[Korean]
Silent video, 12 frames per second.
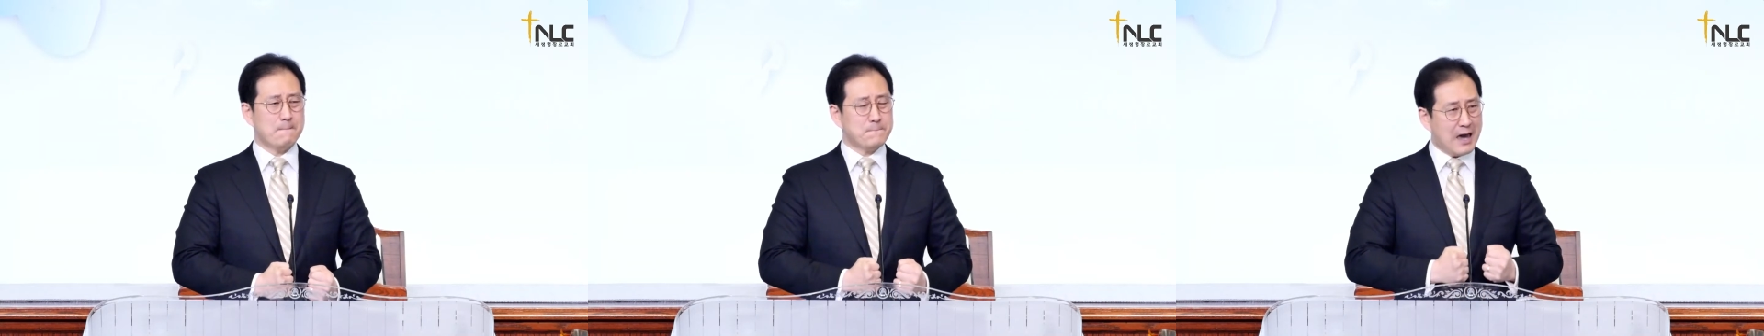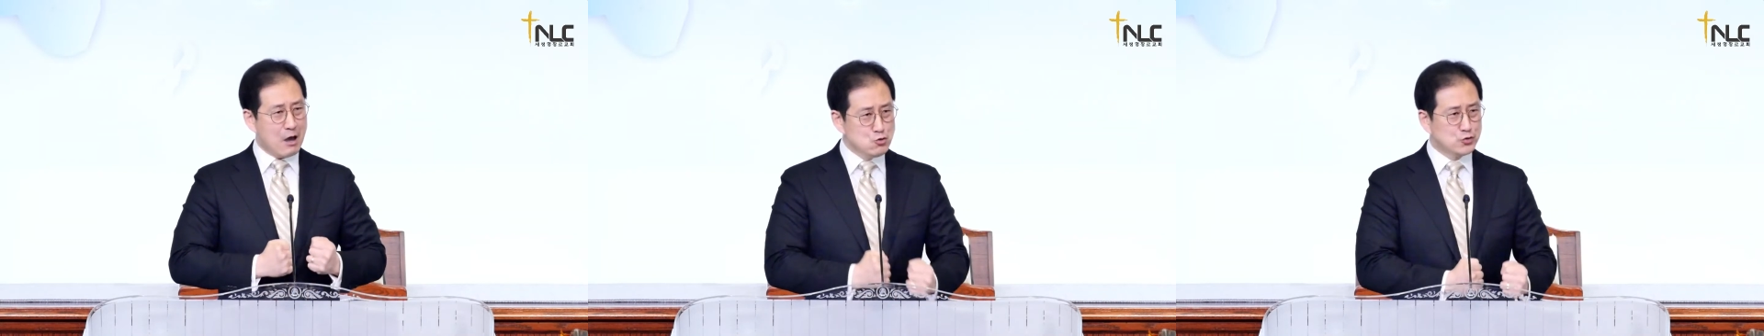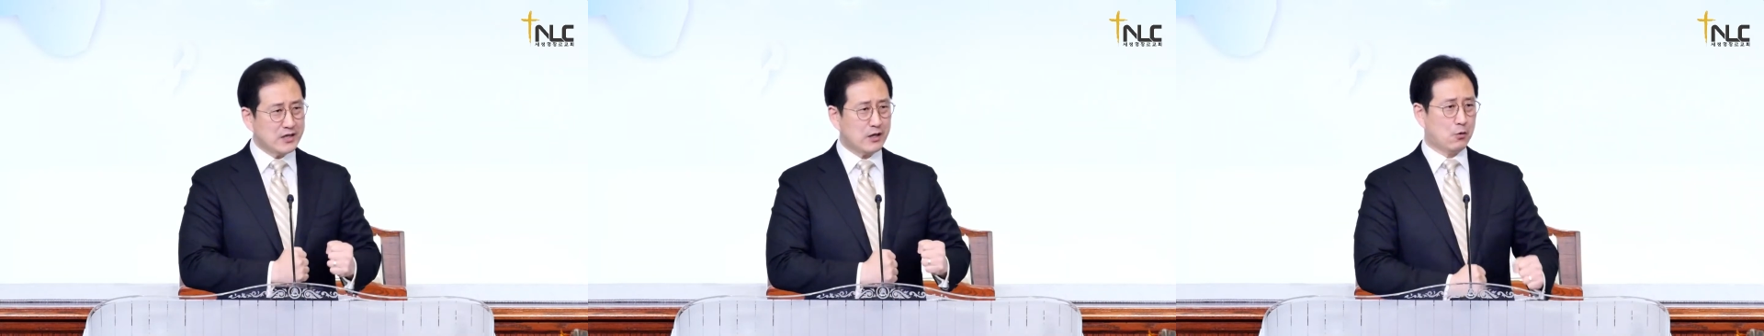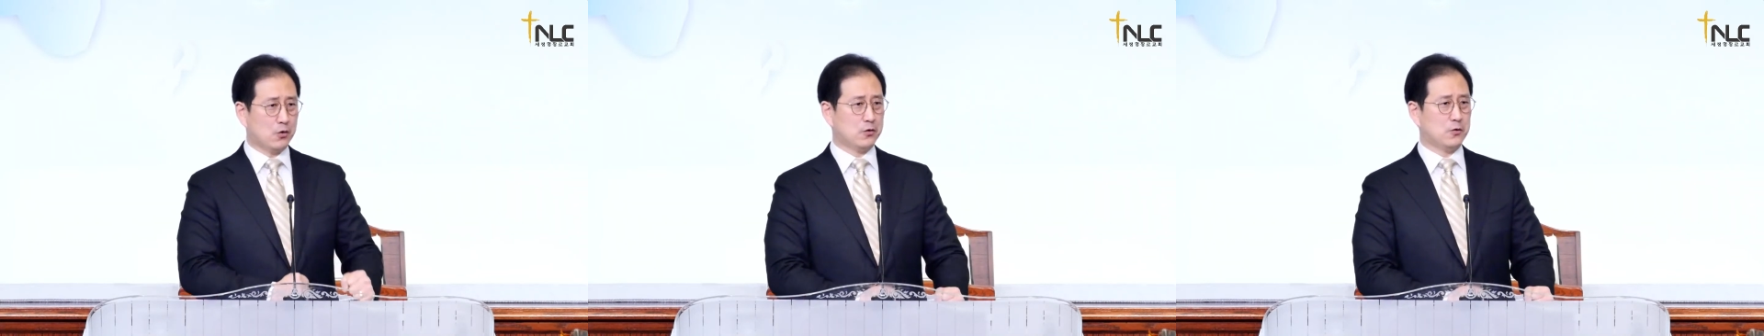배우게
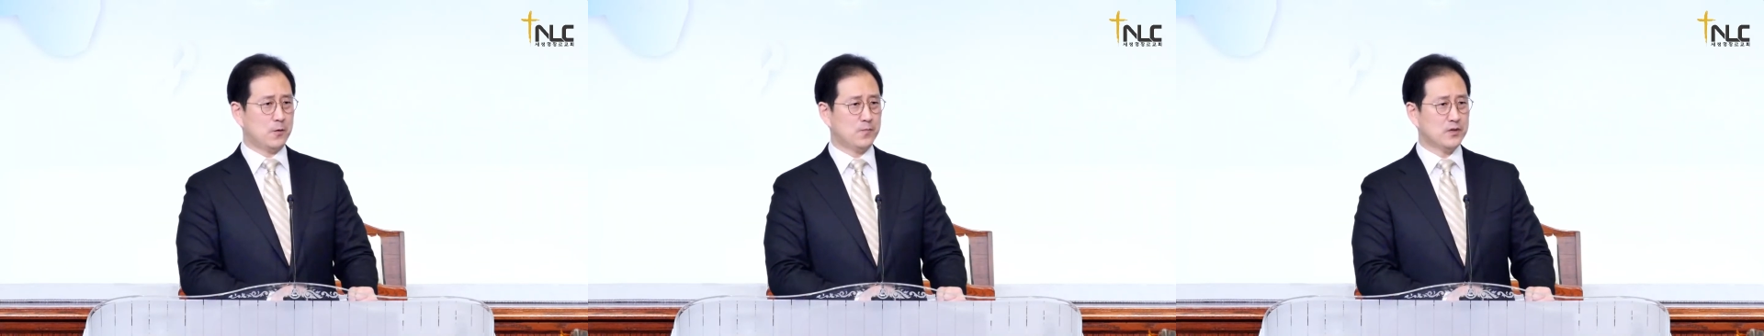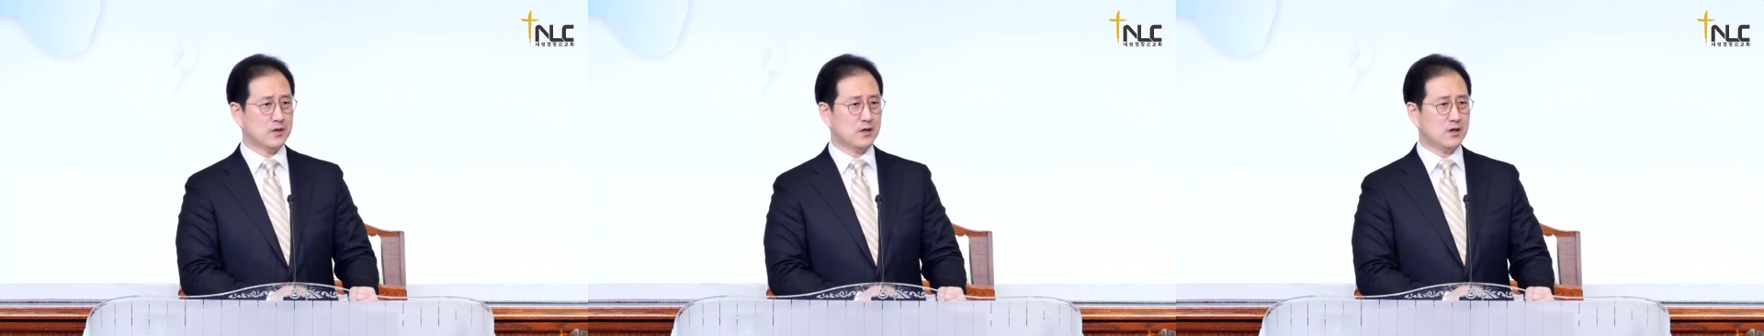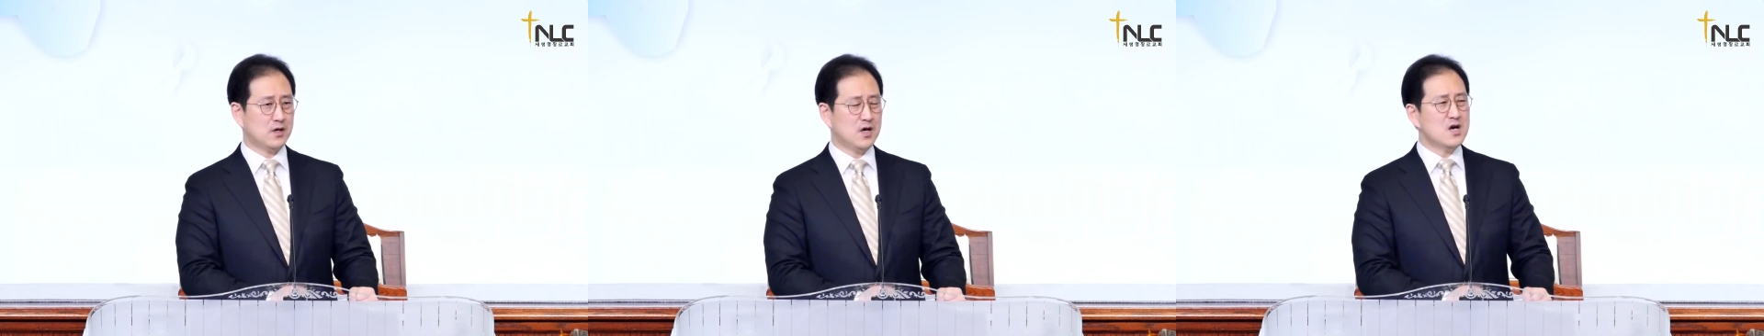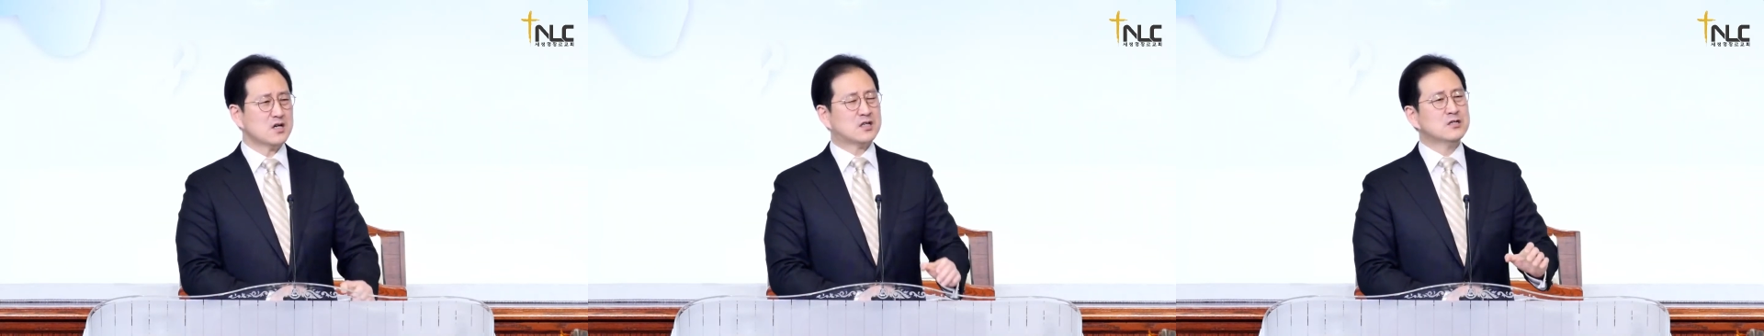되었고
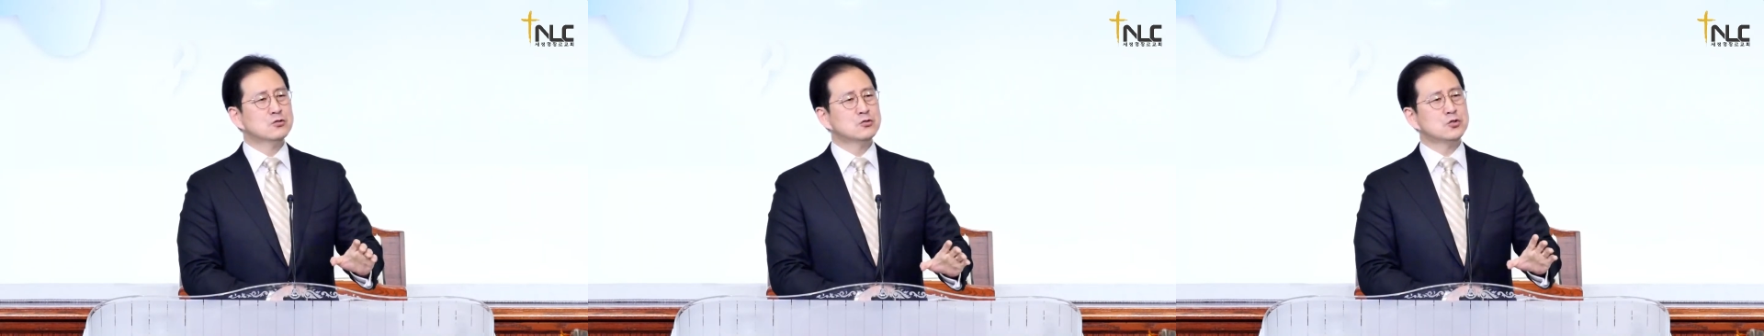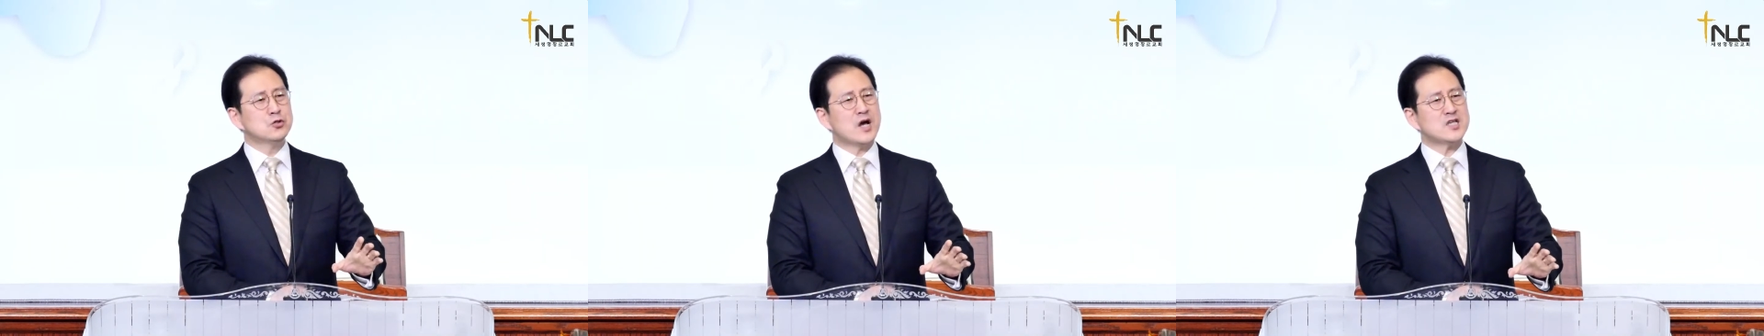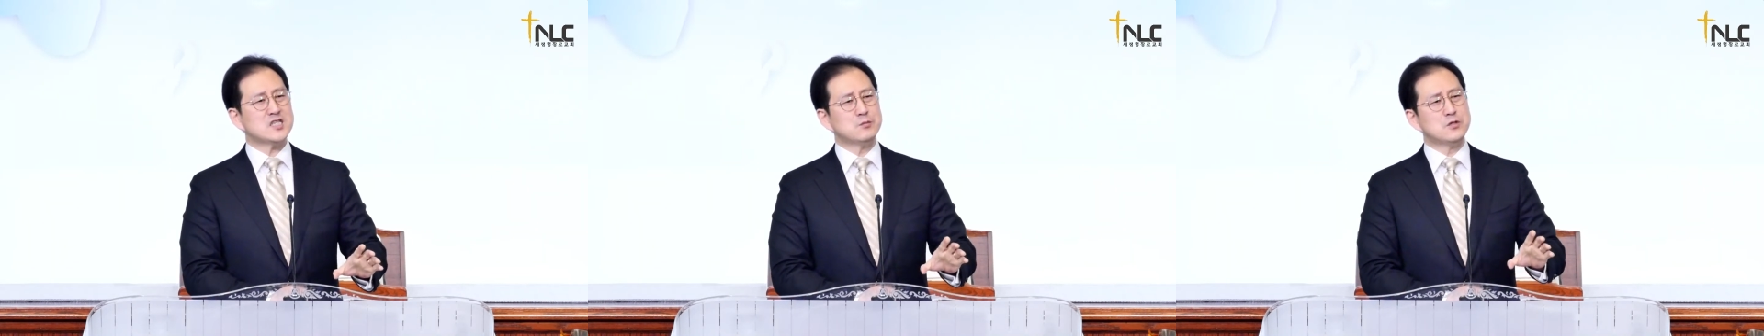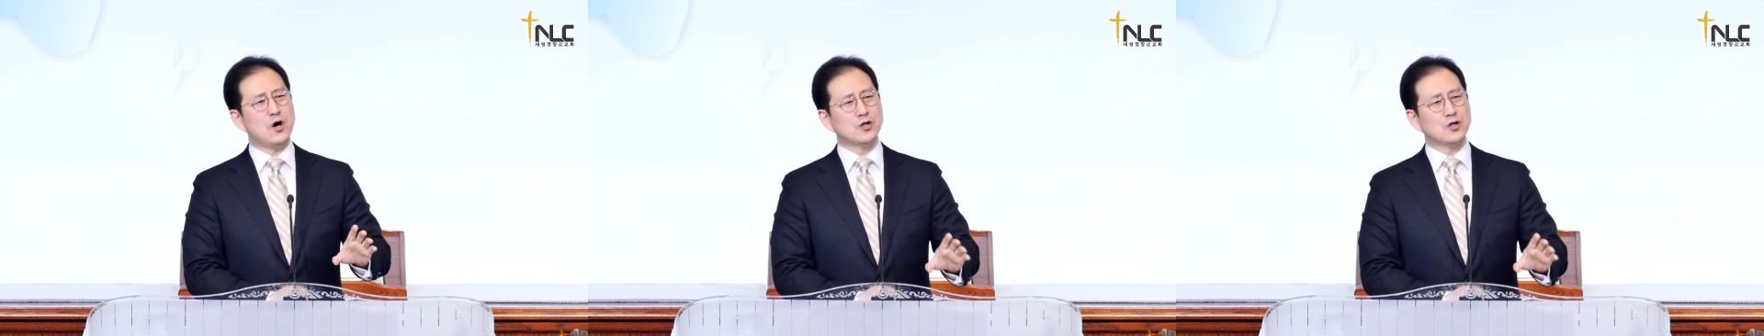극률하심을